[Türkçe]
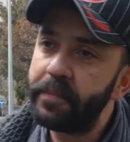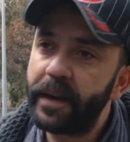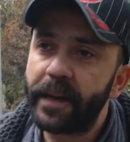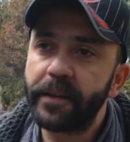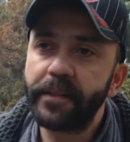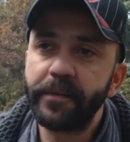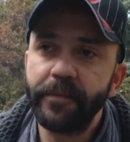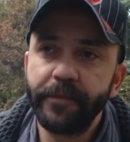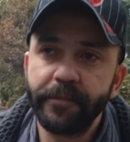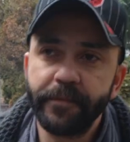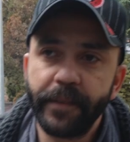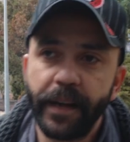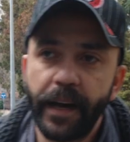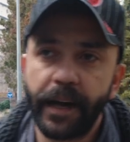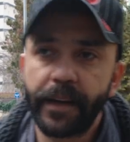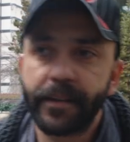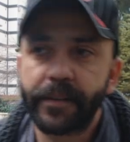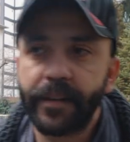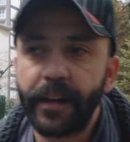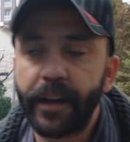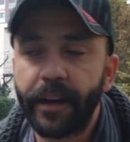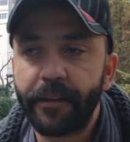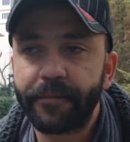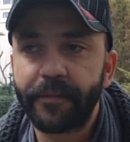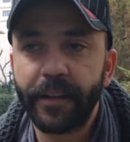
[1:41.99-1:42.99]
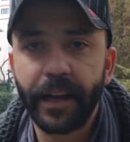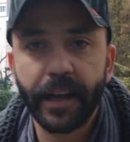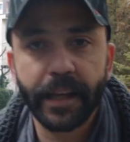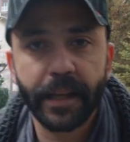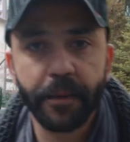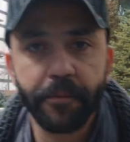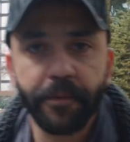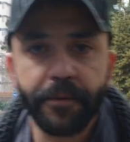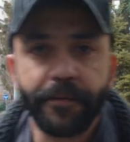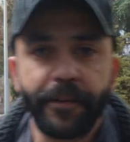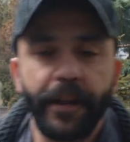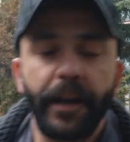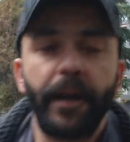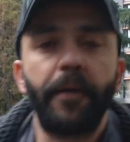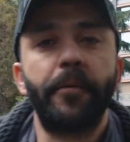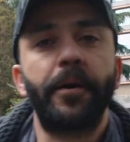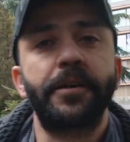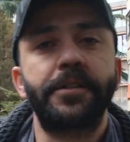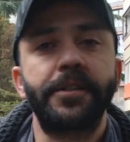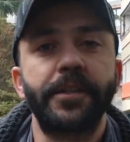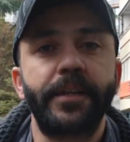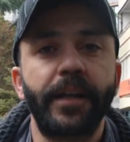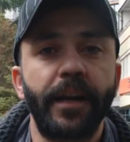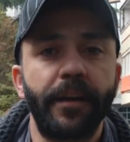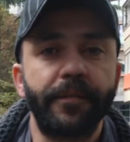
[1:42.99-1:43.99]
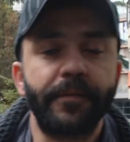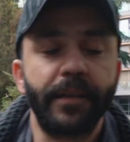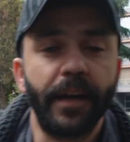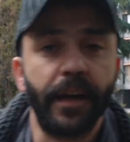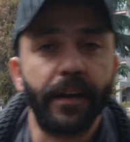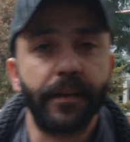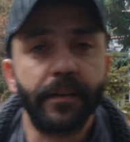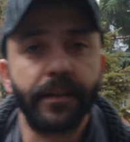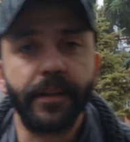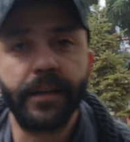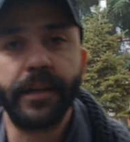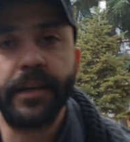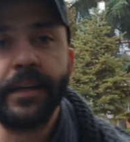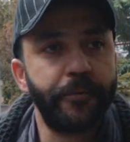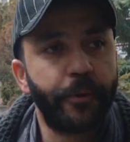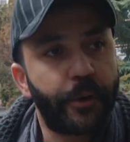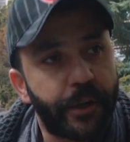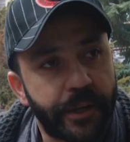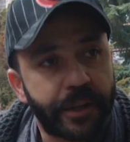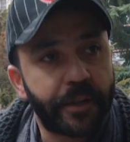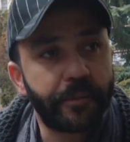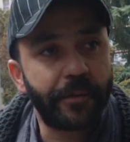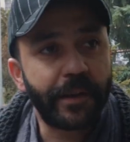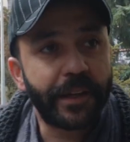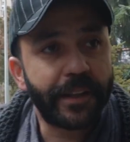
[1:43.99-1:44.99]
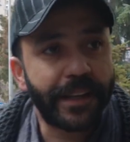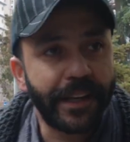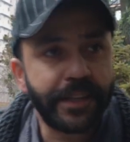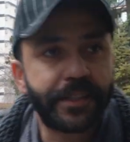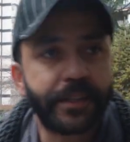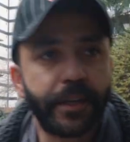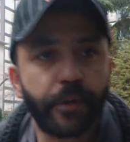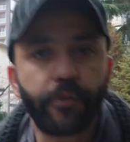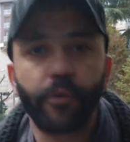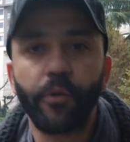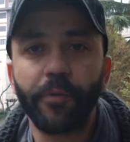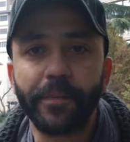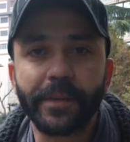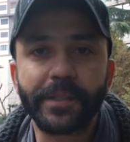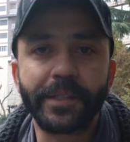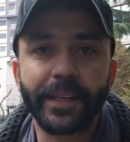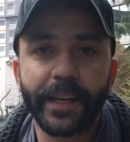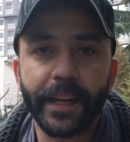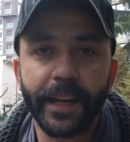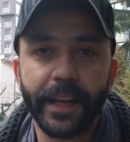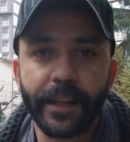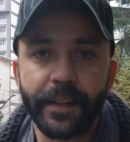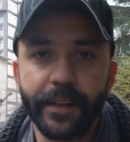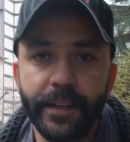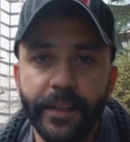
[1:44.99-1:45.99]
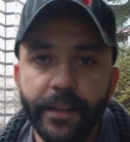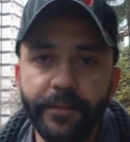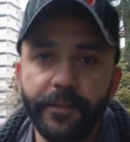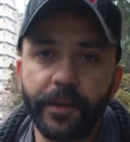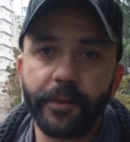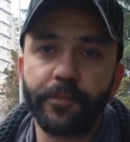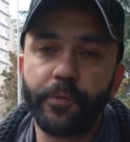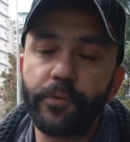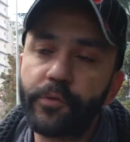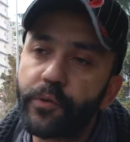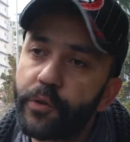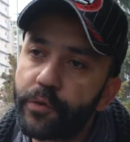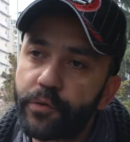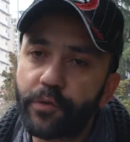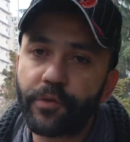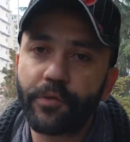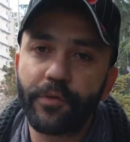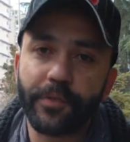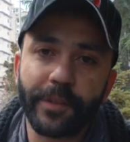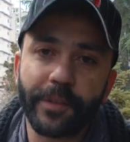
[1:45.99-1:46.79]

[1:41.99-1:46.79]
Ben her taraftar gibi Fenerbahçe taraftarının da yönetimine destek olması gerektiğini ve bu kötü